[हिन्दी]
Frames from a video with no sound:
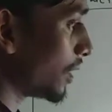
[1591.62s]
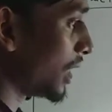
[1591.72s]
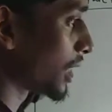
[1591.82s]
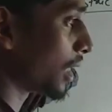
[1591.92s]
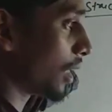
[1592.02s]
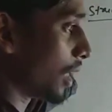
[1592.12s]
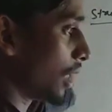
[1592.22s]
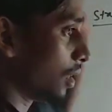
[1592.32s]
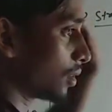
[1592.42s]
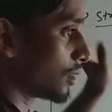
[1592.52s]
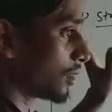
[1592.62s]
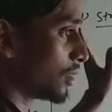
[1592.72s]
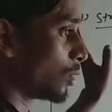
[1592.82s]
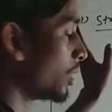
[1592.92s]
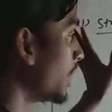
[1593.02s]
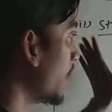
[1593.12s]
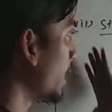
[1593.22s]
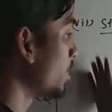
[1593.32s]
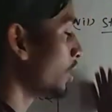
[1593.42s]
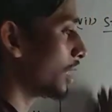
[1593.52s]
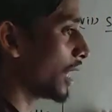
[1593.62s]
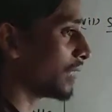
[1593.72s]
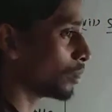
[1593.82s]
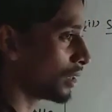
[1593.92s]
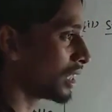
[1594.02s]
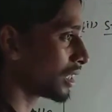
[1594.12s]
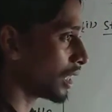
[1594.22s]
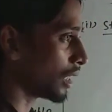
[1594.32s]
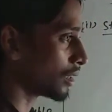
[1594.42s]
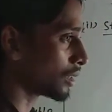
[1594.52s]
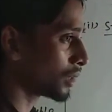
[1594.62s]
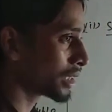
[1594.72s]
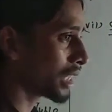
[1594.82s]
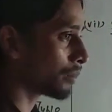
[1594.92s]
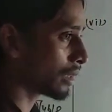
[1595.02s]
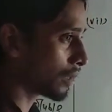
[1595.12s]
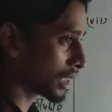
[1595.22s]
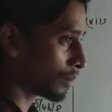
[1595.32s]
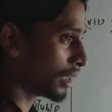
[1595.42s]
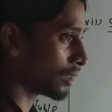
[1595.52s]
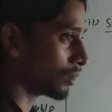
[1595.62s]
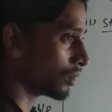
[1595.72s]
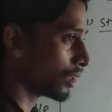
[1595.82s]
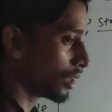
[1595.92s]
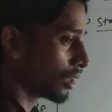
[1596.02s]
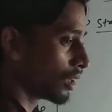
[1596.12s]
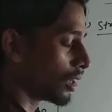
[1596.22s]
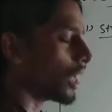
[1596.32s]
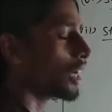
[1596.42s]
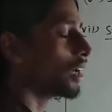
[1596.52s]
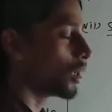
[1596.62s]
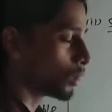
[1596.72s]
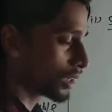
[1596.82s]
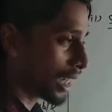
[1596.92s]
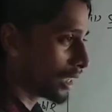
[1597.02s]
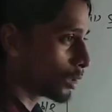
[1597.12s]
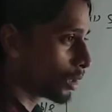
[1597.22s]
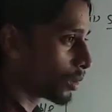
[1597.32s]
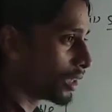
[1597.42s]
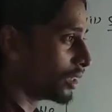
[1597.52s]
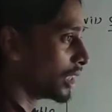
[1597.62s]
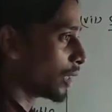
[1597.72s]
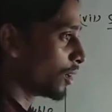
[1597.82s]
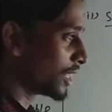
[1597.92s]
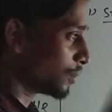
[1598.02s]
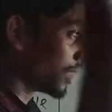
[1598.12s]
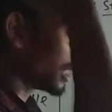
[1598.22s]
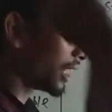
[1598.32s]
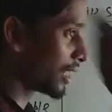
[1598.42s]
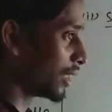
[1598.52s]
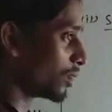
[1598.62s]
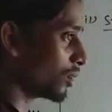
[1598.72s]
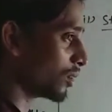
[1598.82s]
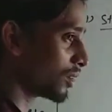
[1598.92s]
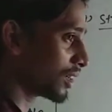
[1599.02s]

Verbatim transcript: लिख देना है जरूरी नहीं है जो लिखा है तो वही लिखना है समझ गया अपना भाषा में लिख दो अरे नहीं होता है तो एगो हिंदी इंग्लिश मिलाइए के लिखो